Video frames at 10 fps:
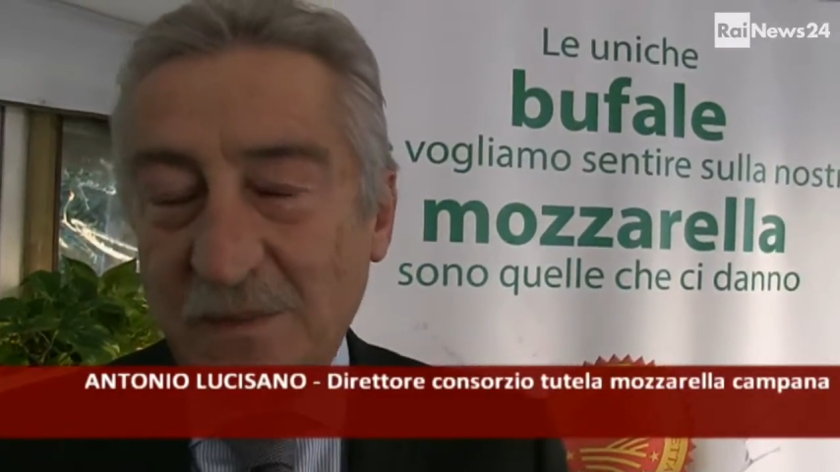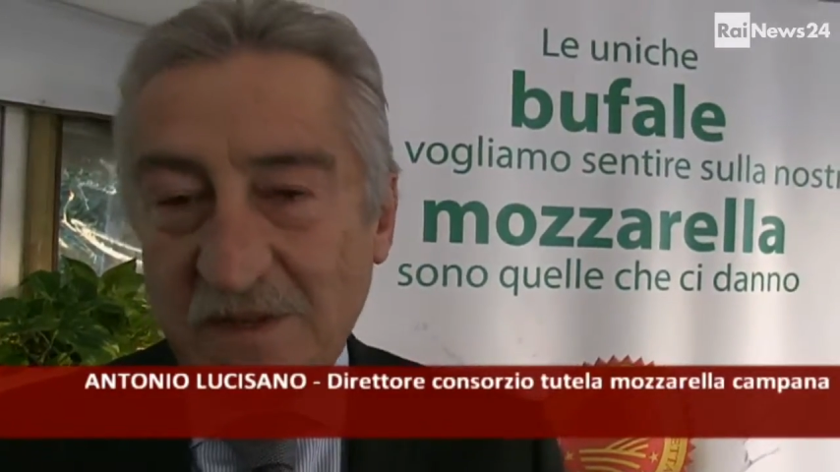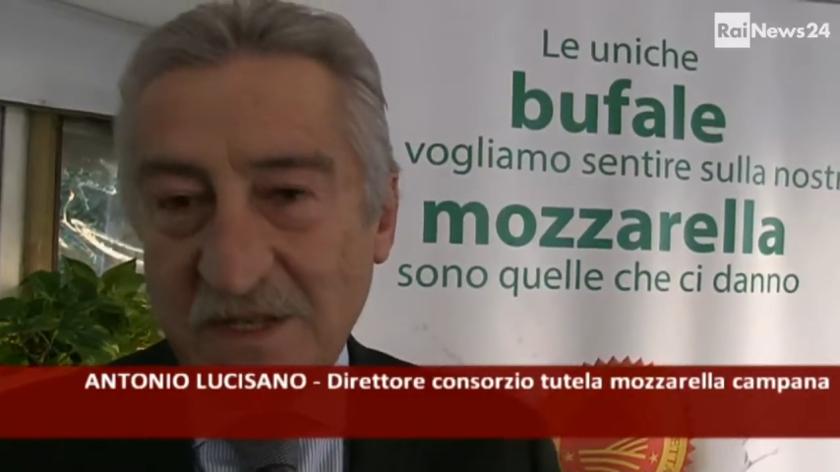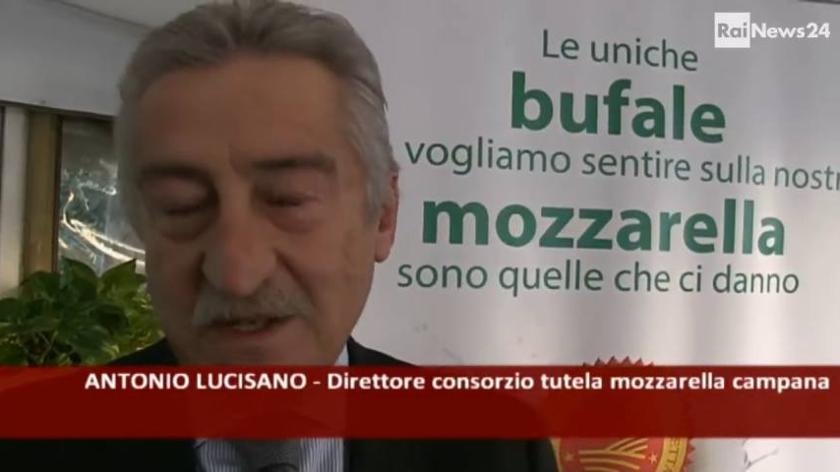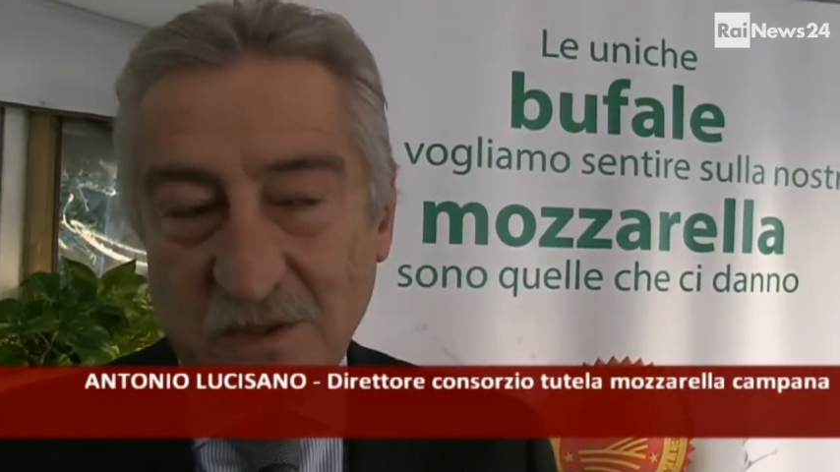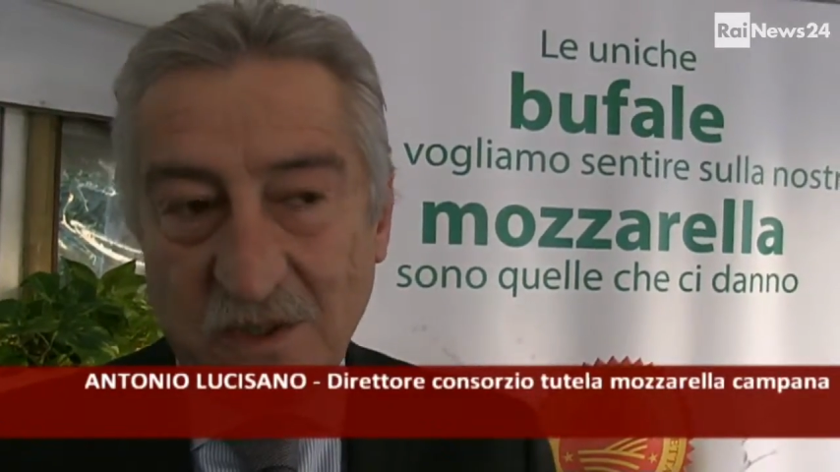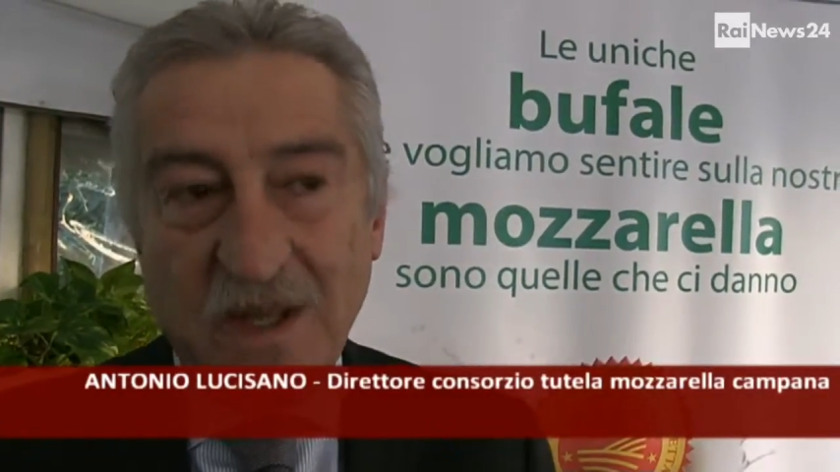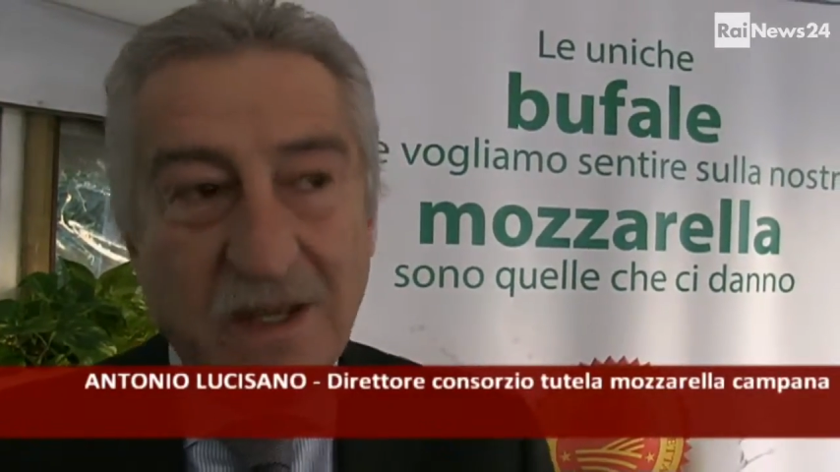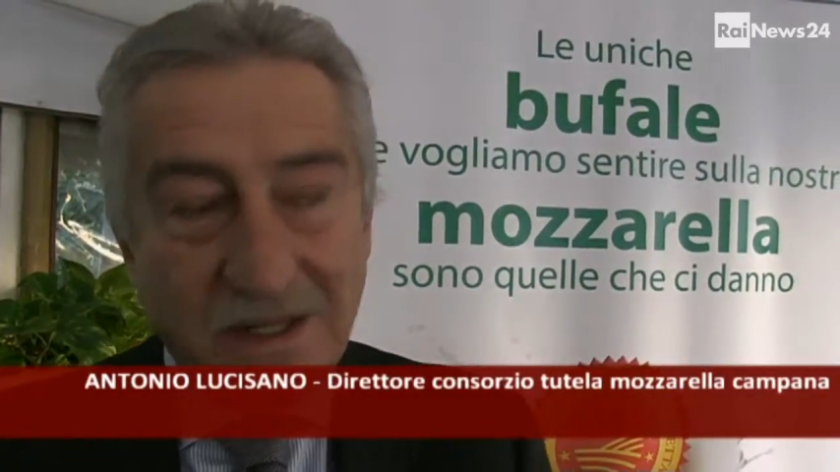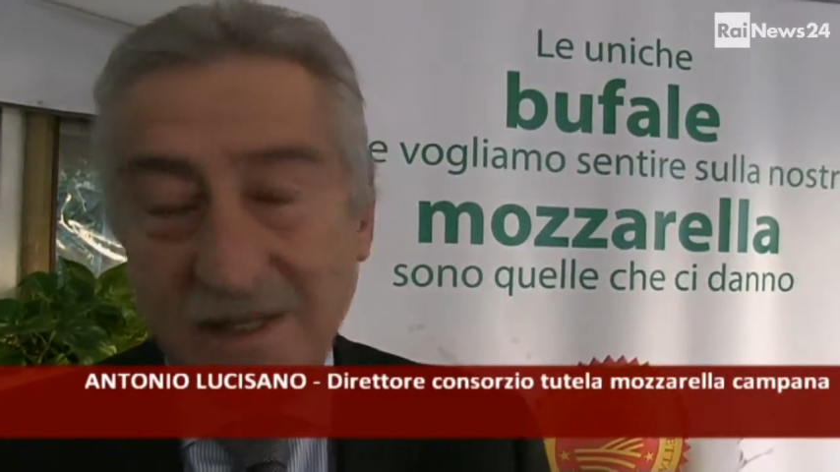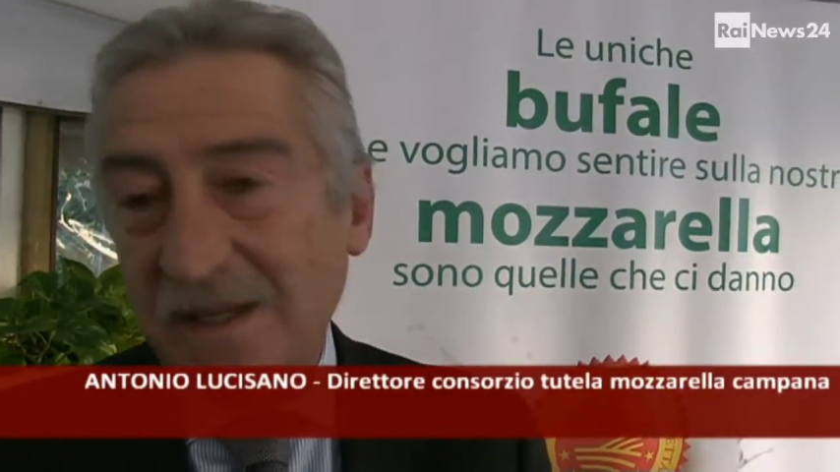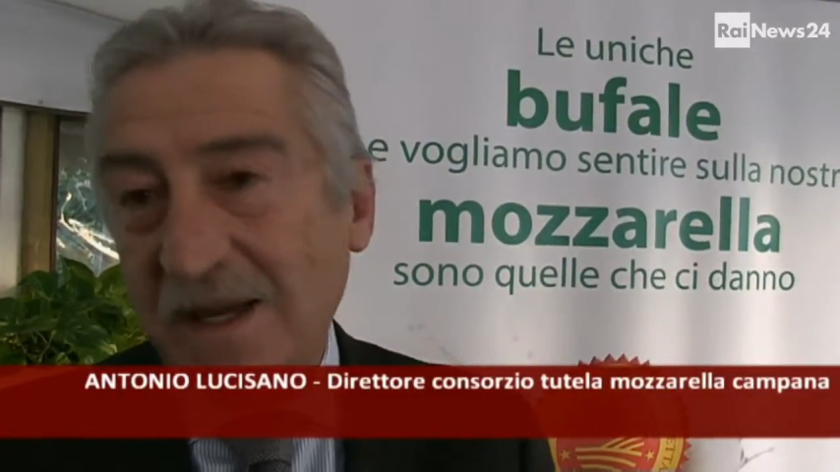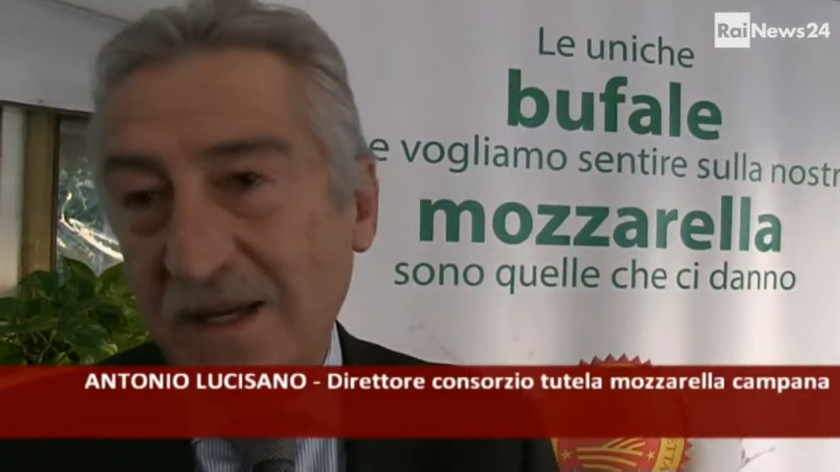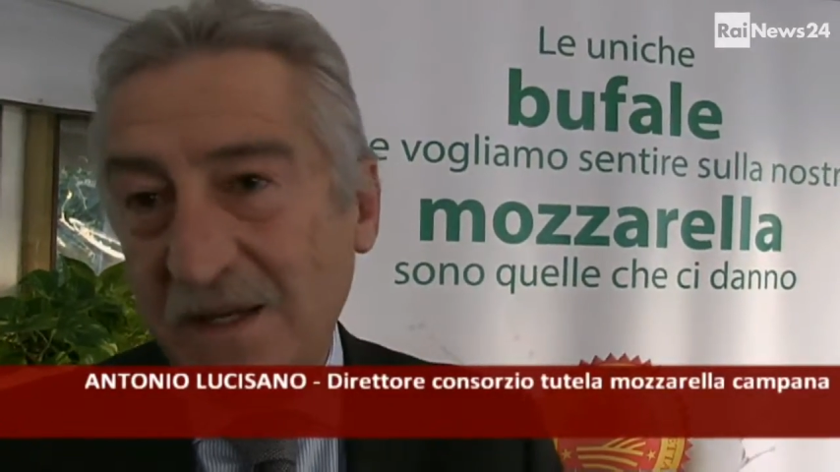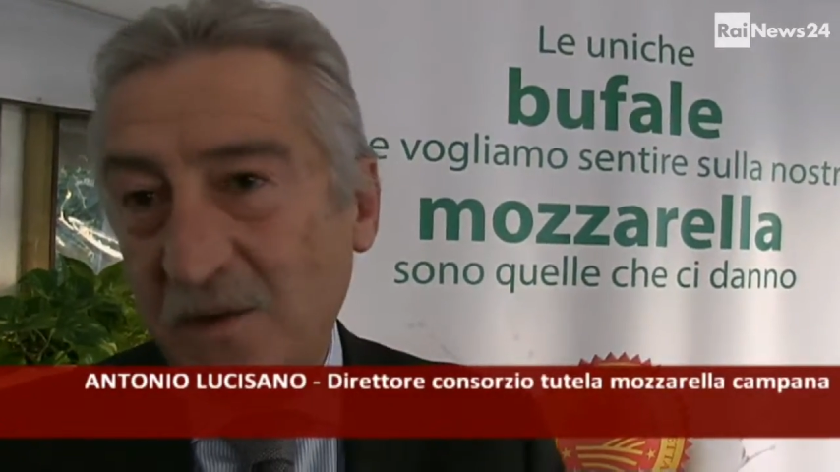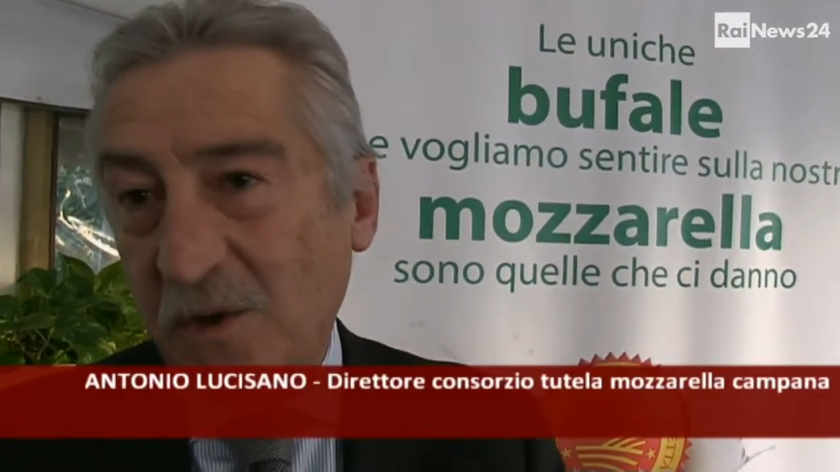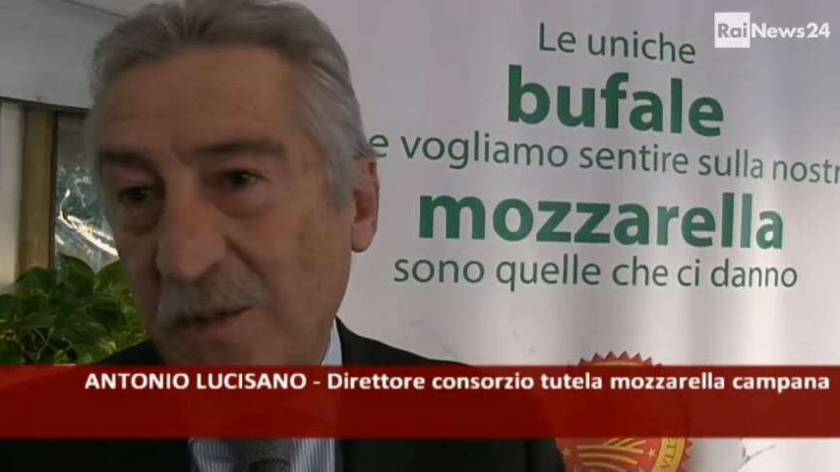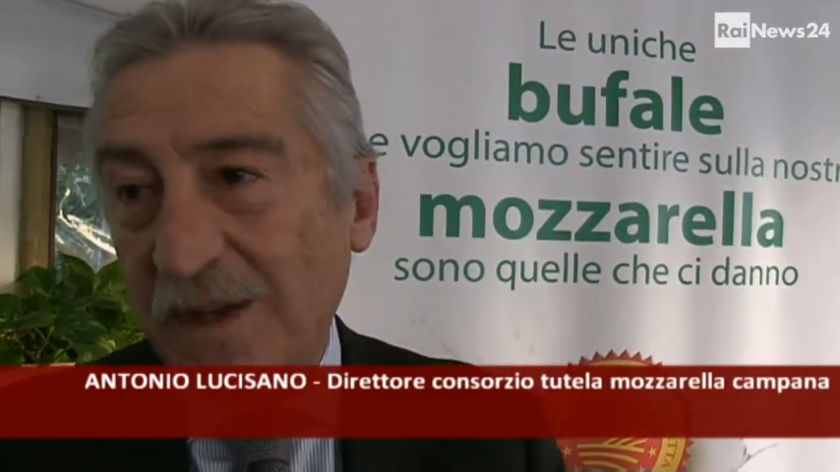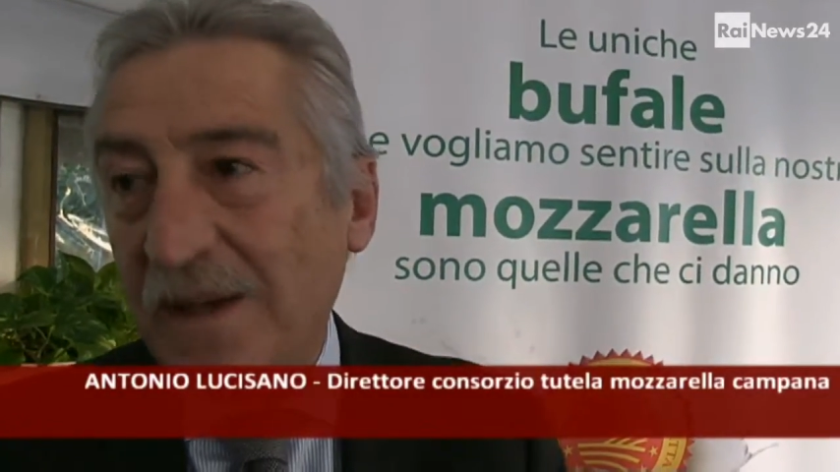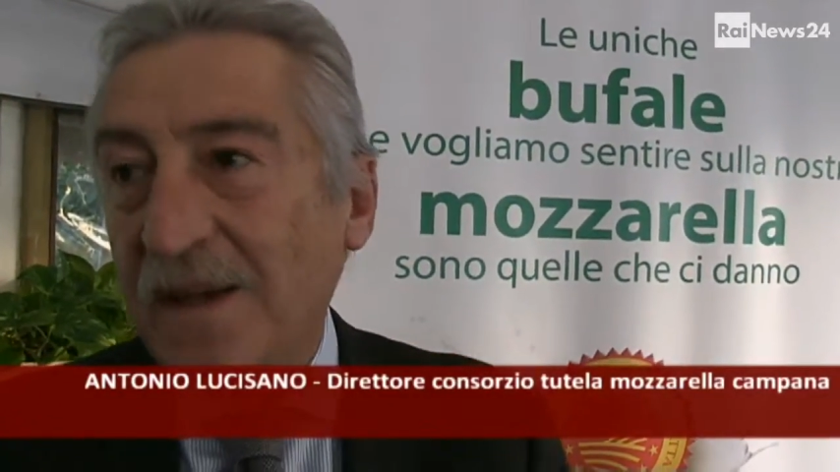previsto in Italia e in
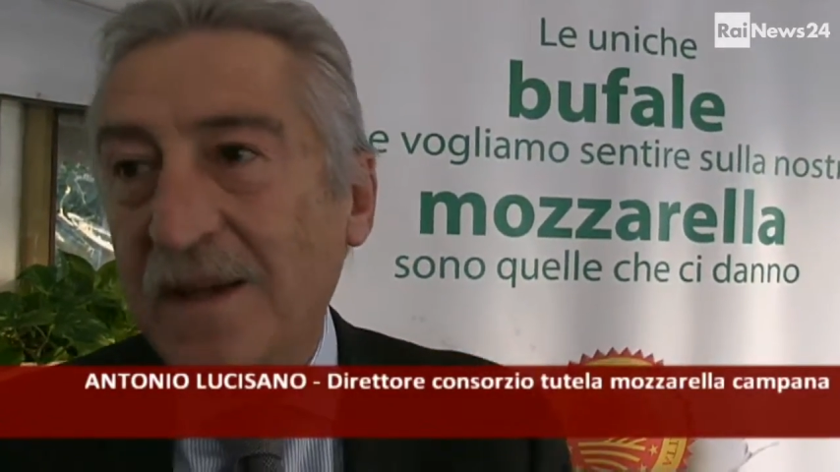Europa.